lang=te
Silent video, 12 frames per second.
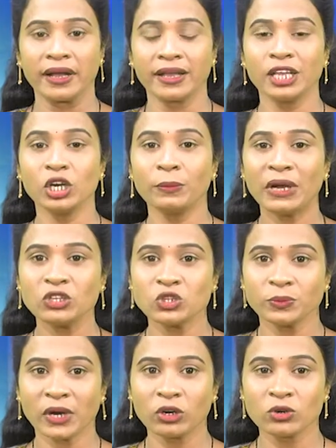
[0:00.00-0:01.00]
హీరో
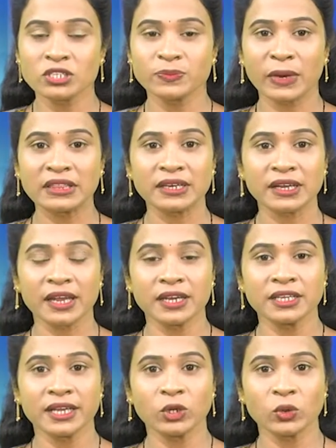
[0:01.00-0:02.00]
మంచు మనోజ్ మంత్రి
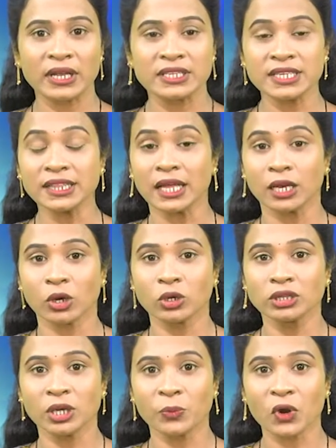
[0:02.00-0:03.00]
కేటీఆర్ ను కలిసి తన
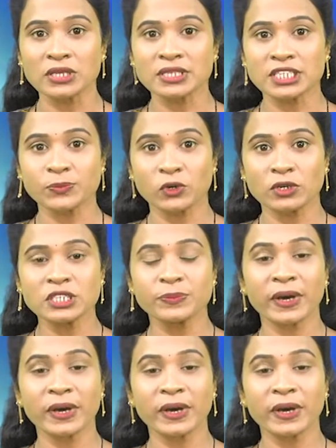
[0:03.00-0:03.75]
కొత్త ప్రాజెక్ట్ స్పోర్ట్స్